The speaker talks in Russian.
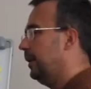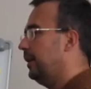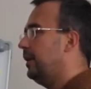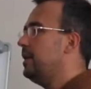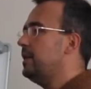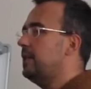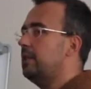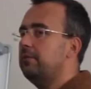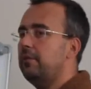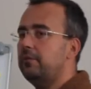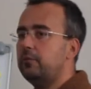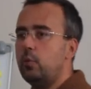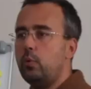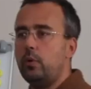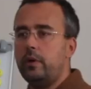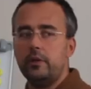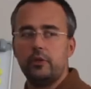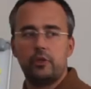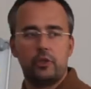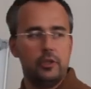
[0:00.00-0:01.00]
Если вы
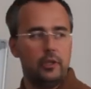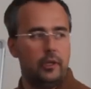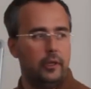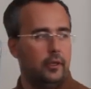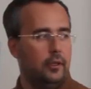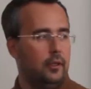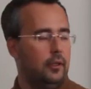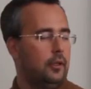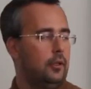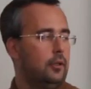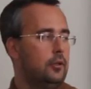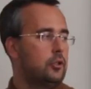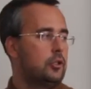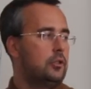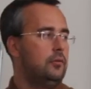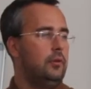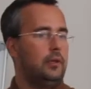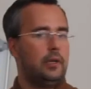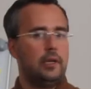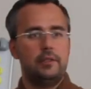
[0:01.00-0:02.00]
вдруг решили,
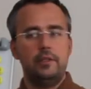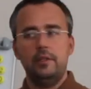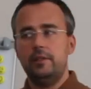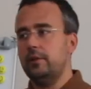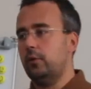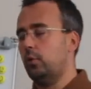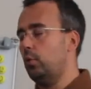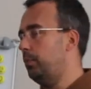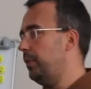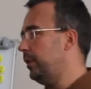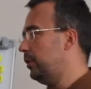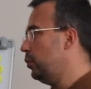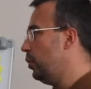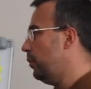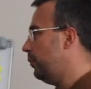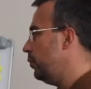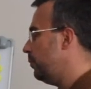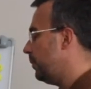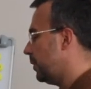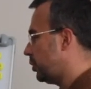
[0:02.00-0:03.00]
что вы хотите купить
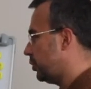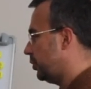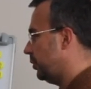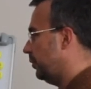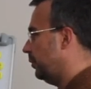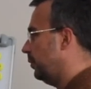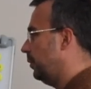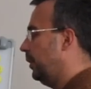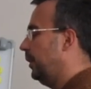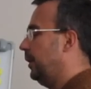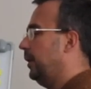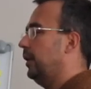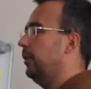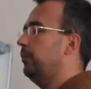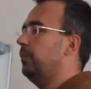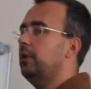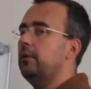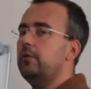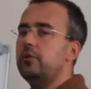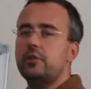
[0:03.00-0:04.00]
новую машину. И
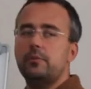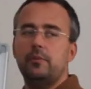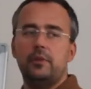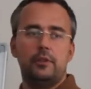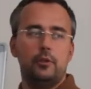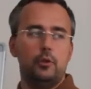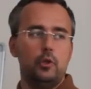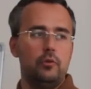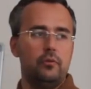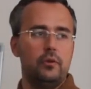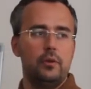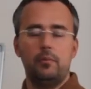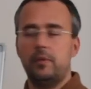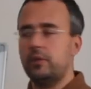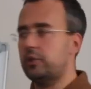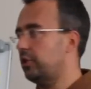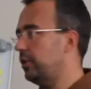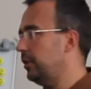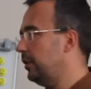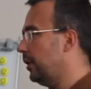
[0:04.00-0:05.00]
положим, это новая
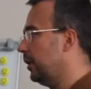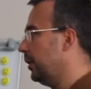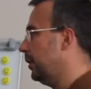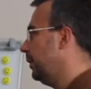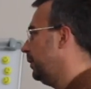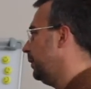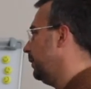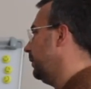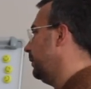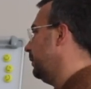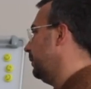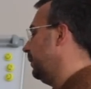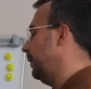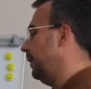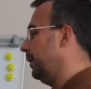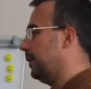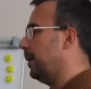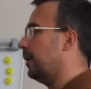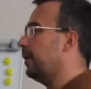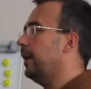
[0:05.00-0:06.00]
машина
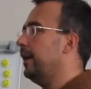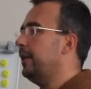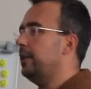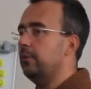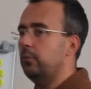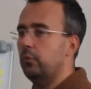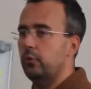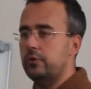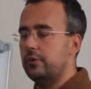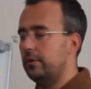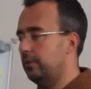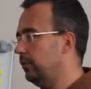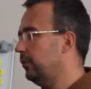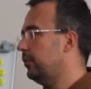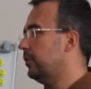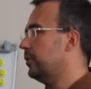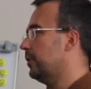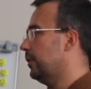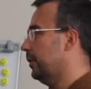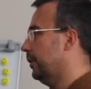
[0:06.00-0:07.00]
а, какая-нибудь, ну
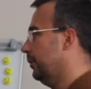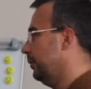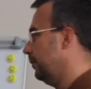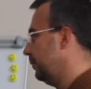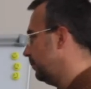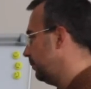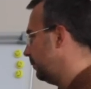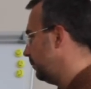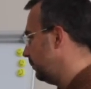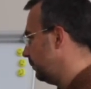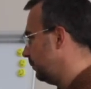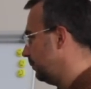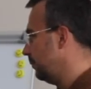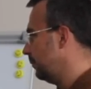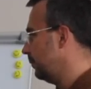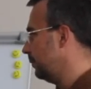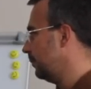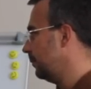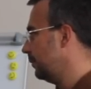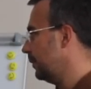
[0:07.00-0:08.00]
не знаю,
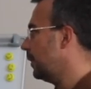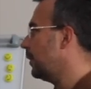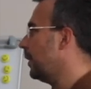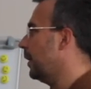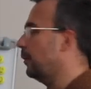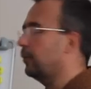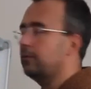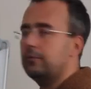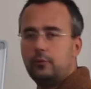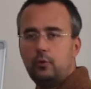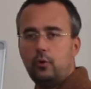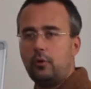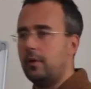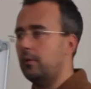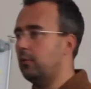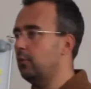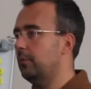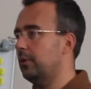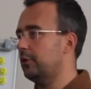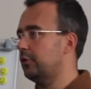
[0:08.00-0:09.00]
какая, кто
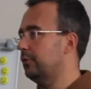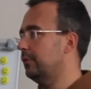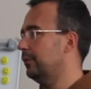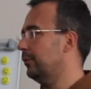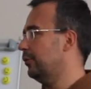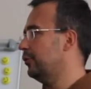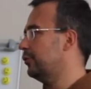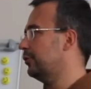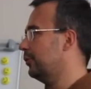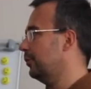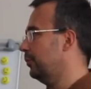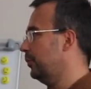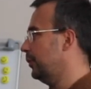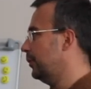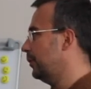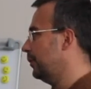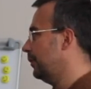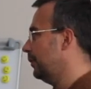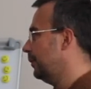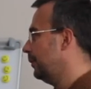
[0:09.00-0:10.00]
какую машину хочет купить?
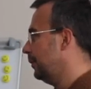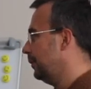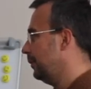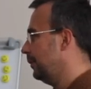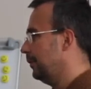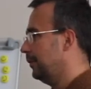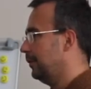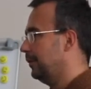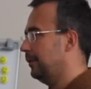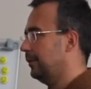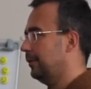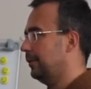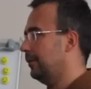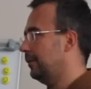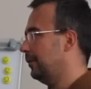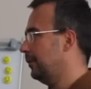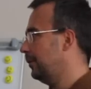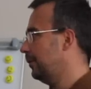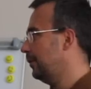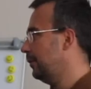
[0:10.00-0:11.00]

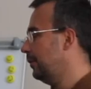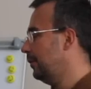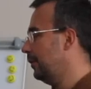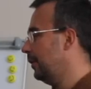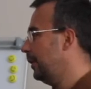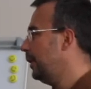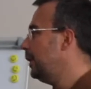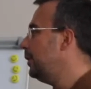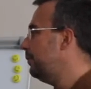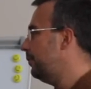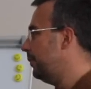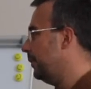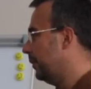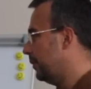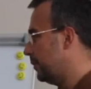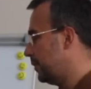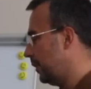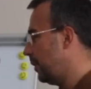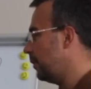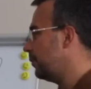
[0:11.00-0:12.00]
Инфинити.
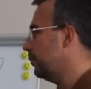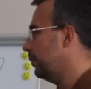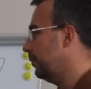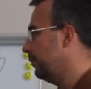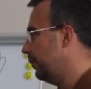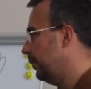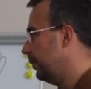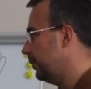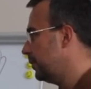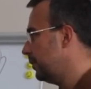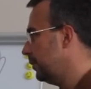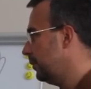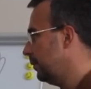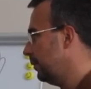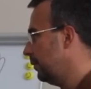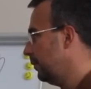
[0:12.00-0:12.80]
Инфинити. Какую инфинити?